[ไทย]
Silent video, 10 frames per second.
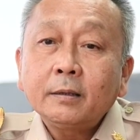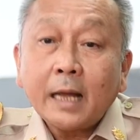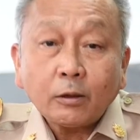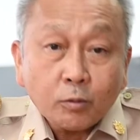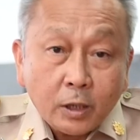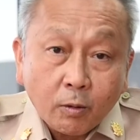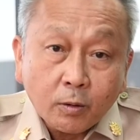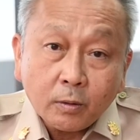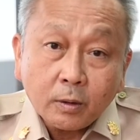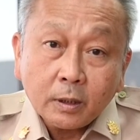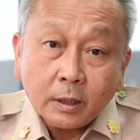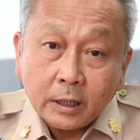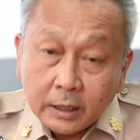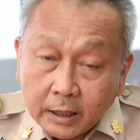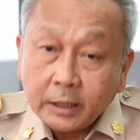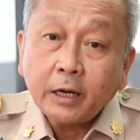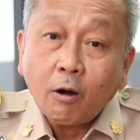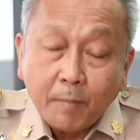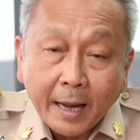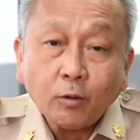นักท่องเที่ยวอื่นๆที่
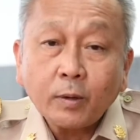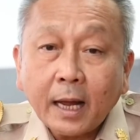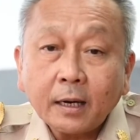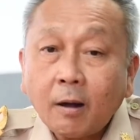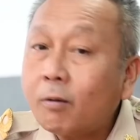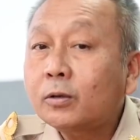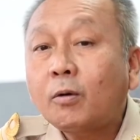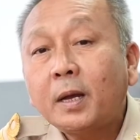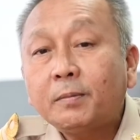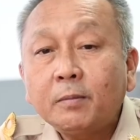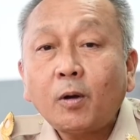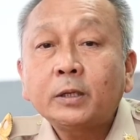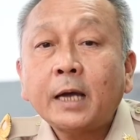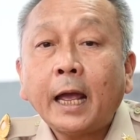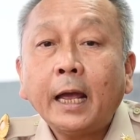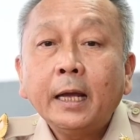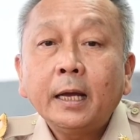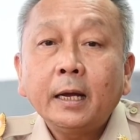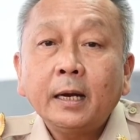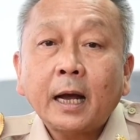เขาไปตรงนั้น เขาก็ต้องไม่พึงพอใจ
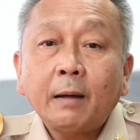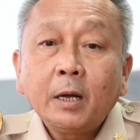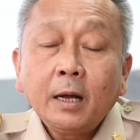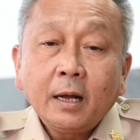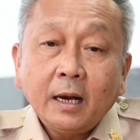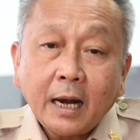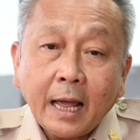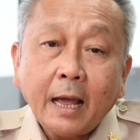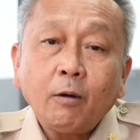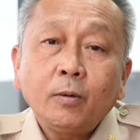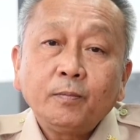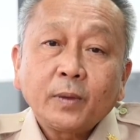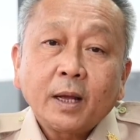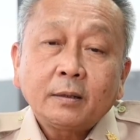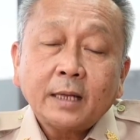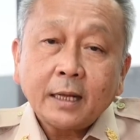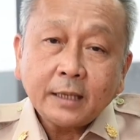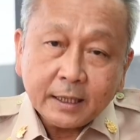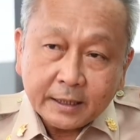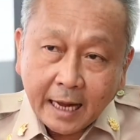นะครับ แล้วถ้า
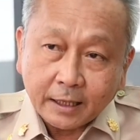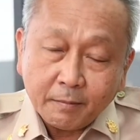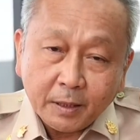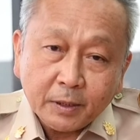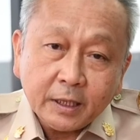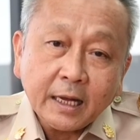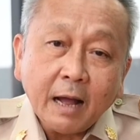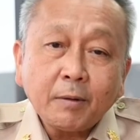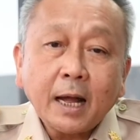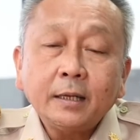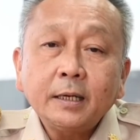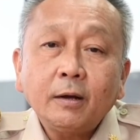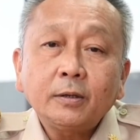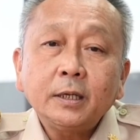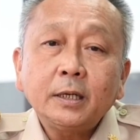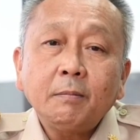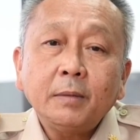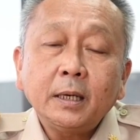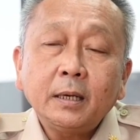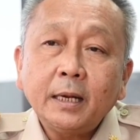ท่านอยากจะมีพฤติกรรมการเที่ยว ที่จะ
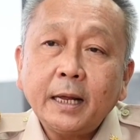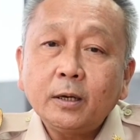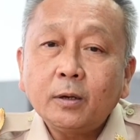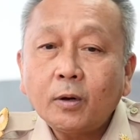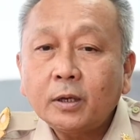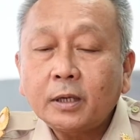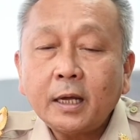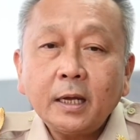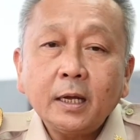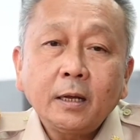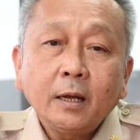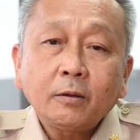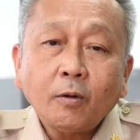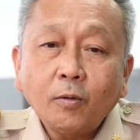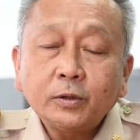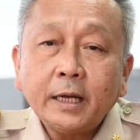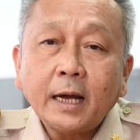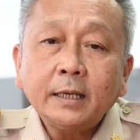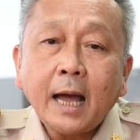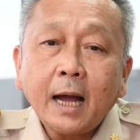มีเล่นดนตรี ส่งเสียง
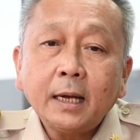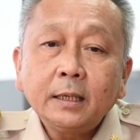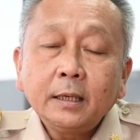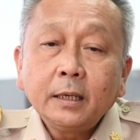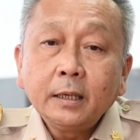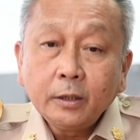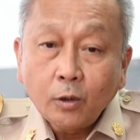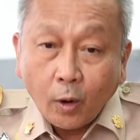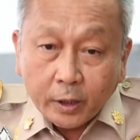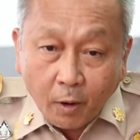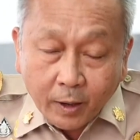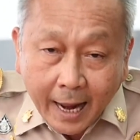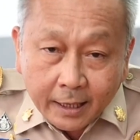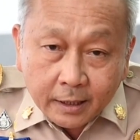ดัง โดยเฉพาะการ